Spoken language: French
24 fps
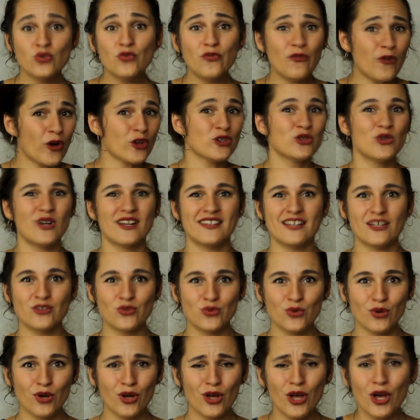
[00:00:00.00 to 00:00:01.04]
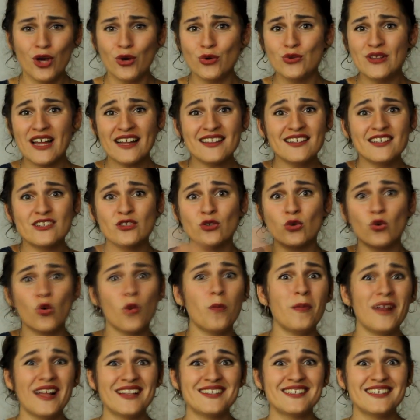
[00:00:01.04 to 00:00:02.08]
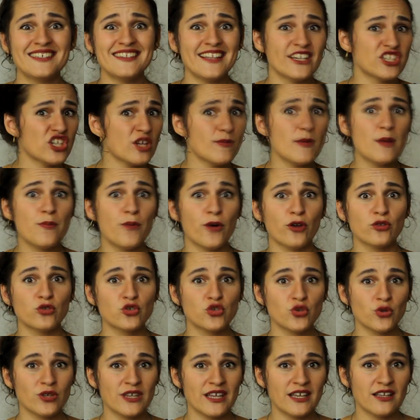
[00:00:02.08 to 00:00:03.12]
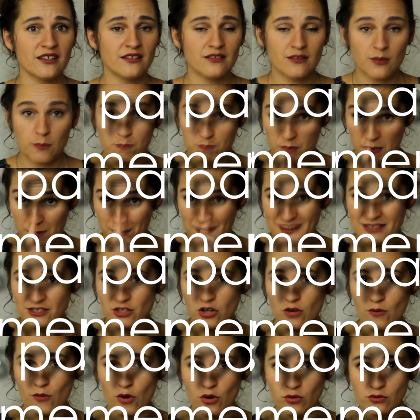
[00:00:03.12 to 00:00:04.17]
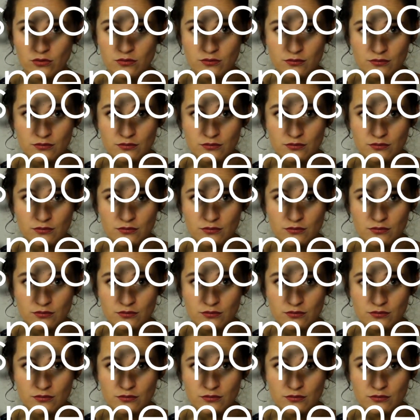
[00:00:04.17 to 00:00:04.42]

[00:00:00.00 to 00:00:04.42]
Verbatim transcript: une force de la nature, une artiste complète qui n'a jamais peur de choquer, mais pas seulement.